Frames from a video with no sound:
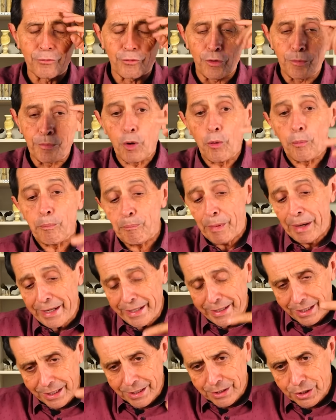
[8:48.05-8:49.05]
Foi meu
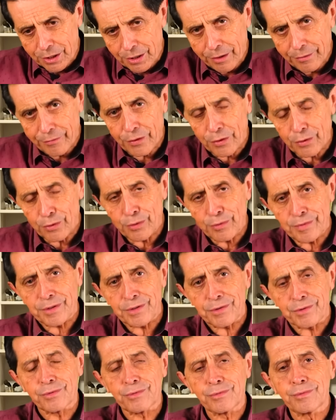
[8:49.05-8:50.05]
pai quem te revelou
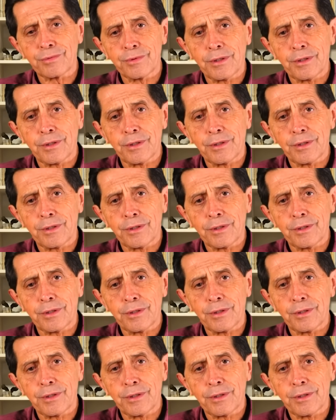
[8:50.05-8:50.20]
isso.